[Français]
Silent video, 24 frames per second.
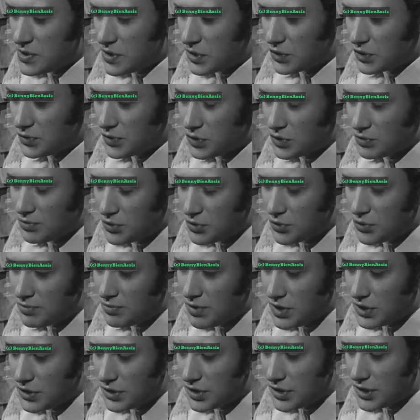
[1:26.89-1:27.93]
ensuite, je me suis
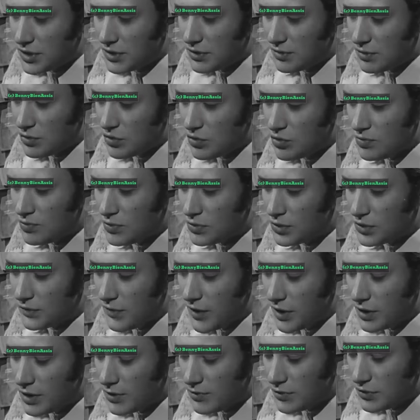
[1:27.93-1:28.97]
basé euh, beaucoup plus
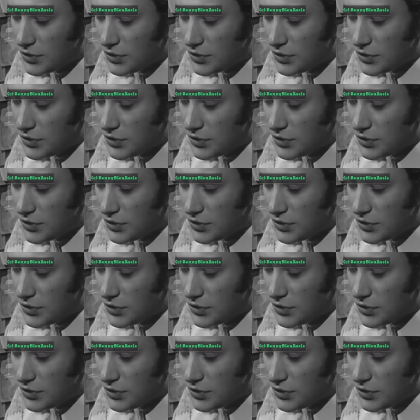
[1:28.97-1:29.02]
vers la